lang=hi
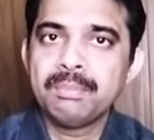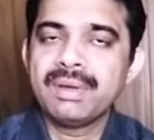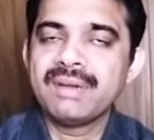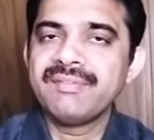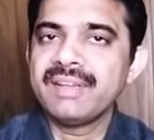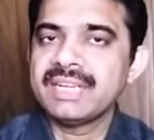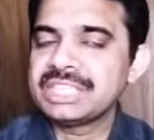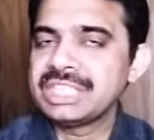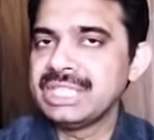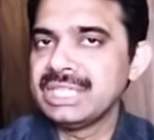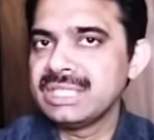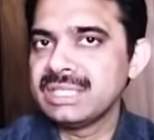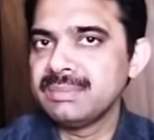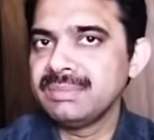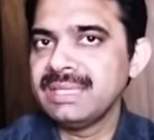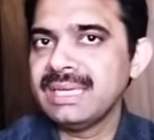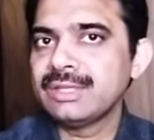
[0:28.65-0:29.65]

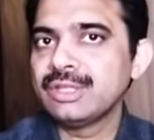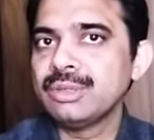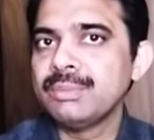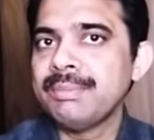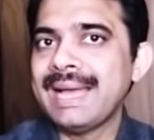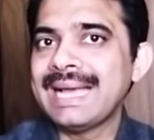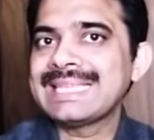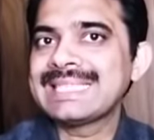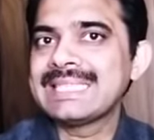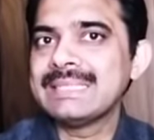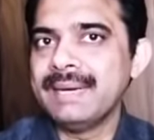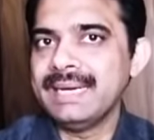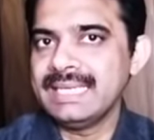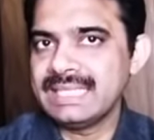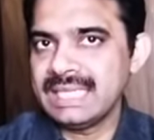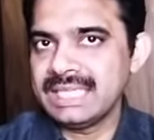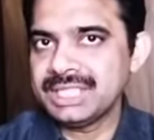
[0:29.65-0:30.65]
परफेक्शनिज्म या तो
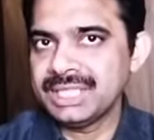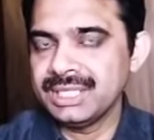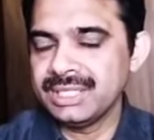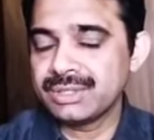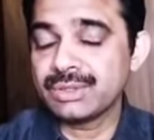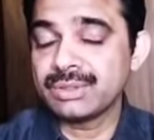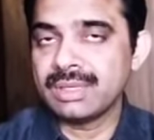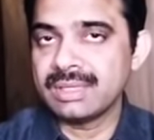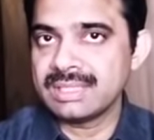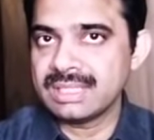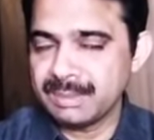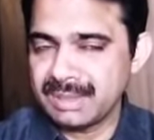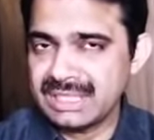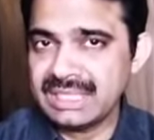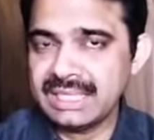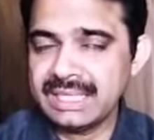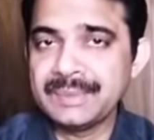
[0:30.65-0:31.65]
मैक्सिमाइजेशन इसको थोड़ा
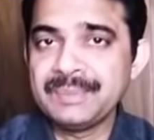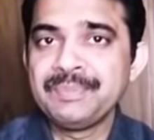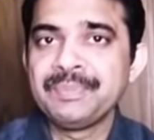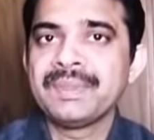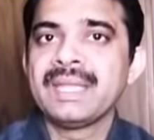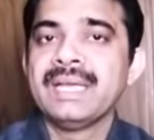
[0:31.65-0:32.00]
समझिए